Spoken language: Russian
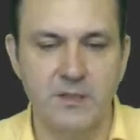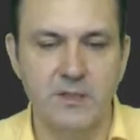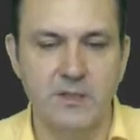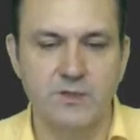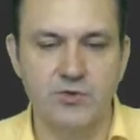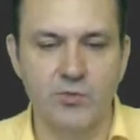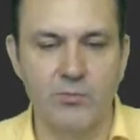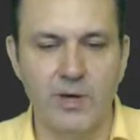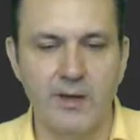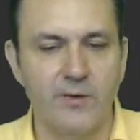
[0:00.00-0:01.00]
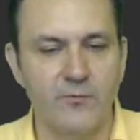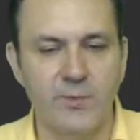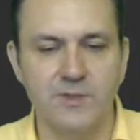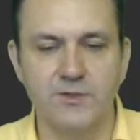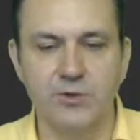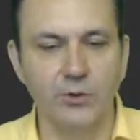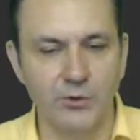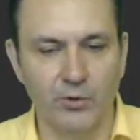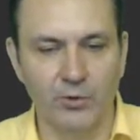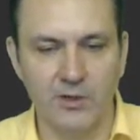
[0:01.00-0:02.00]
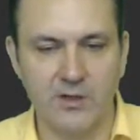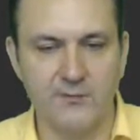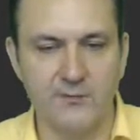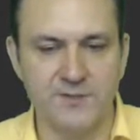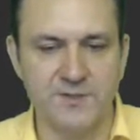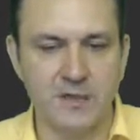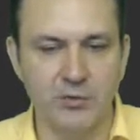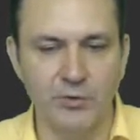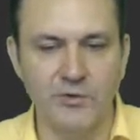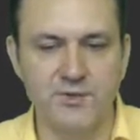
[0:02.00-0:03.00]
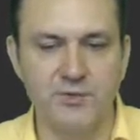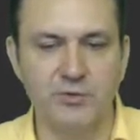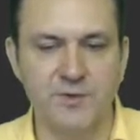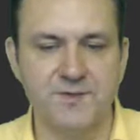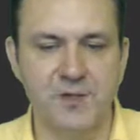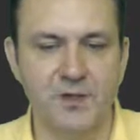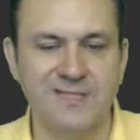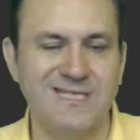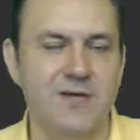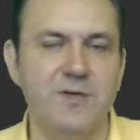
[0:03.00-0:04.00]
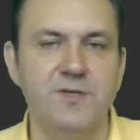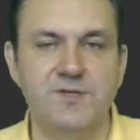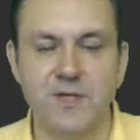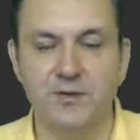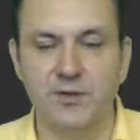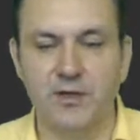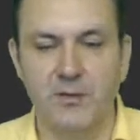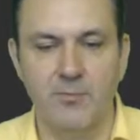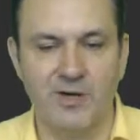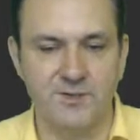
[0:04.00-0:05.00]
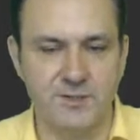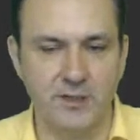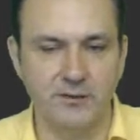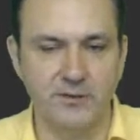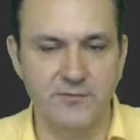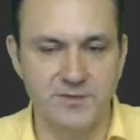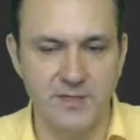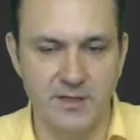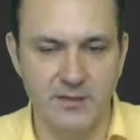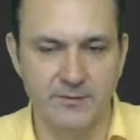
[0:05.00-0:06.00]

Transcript: суммой в 500 долларов с доходностью 3,9% в день.